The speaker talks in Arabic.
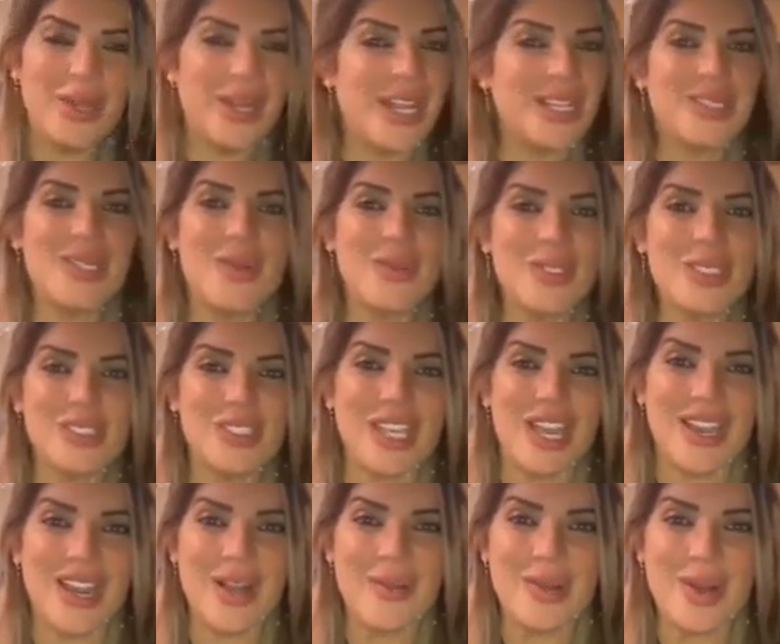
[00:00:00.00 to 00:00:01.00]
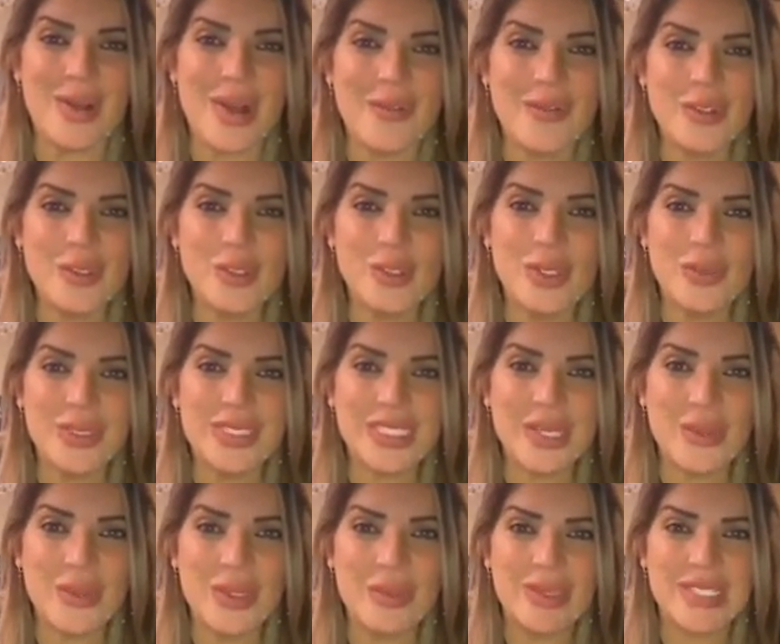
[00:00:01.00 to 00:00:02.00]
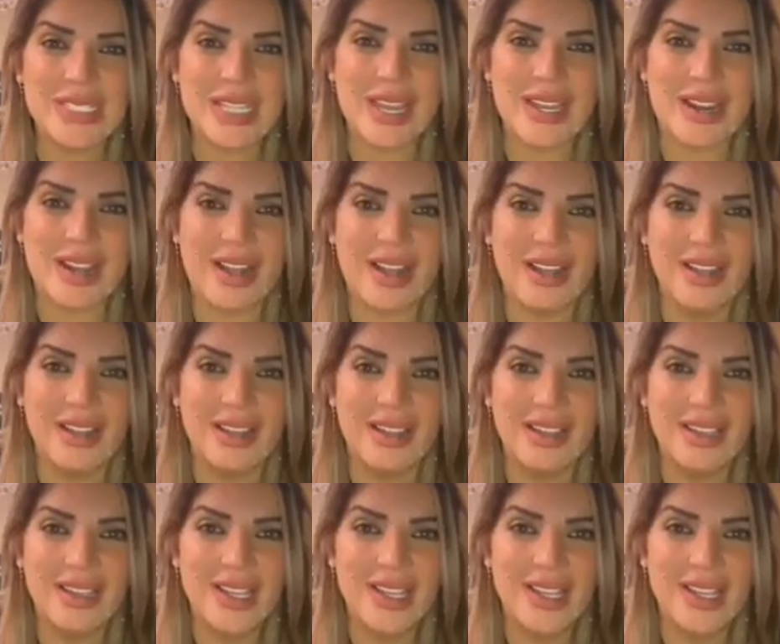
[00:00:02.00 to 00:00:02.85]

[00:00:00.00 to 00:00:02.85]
معناته مش يا راما في شو اللي بتسويه مسخره